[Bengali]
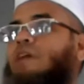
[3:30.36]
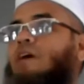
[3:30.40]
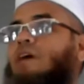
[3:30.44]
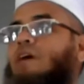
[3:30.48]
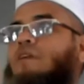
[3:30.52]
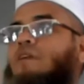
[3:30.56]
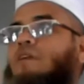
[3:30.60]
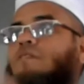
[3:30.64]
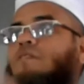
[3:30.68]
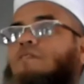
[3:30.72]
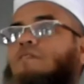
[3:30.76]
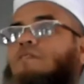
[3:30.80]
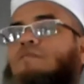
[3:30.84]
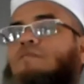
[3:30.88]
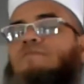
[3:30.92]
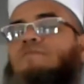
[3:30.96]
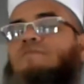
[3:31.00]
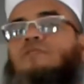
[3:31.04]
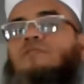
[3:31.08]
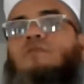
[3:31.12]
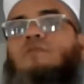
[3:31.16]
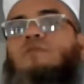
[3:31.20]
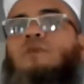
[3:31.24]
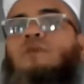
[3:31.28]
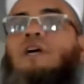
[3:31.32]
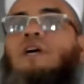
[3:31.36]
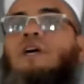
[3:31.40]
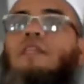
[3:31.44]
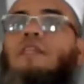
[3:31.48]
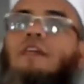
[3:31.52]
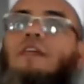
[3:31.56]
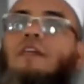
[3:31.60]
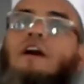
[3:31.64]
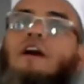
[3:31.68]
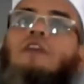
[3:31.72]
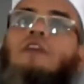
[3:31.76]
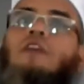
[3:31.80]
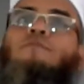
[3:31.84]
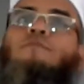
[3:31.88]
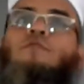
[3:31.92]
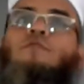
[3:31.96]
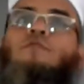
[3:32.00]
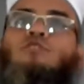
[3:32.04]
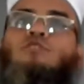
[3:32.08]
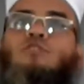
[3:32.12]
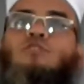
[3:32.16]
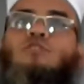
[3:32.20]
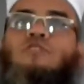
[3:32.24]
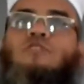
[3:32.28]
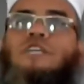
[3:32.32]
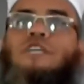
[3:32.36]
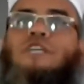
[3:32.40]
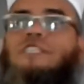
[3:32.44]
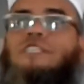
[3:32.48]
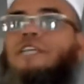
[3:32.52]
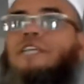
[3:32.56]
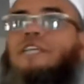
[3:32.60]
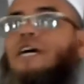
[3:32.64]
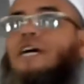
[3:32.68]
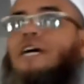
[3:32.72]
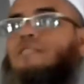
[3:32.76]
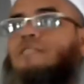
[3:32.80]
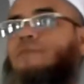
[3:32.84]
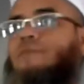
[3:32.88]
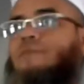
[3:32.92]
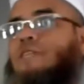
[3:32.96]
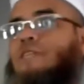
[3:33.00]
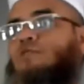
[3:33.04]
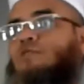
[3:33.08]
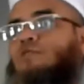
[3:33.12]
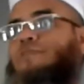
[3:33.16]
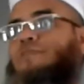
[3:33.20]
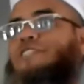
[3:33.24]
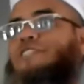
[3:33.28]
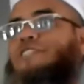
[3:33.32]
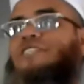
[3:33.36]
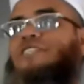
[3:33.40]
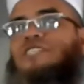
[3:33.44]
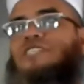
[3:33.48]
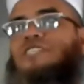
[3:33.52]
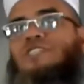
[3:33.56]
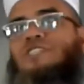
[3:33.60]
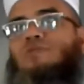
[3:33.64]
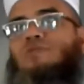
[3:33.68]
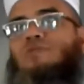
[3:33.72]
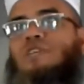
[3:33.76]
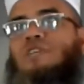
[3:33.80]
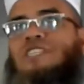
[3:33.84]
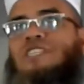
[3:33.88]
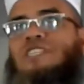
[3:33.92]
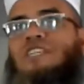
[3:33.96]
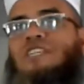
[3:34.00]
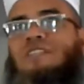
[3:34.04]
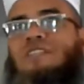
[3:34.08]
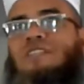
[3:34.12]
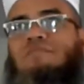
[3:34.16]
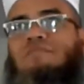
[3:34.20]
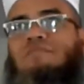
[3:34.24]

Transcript: আর্দ ওই আল্লাহর প্রশংসা যিনি আসমান জমিন সৃষ্টি করেছেন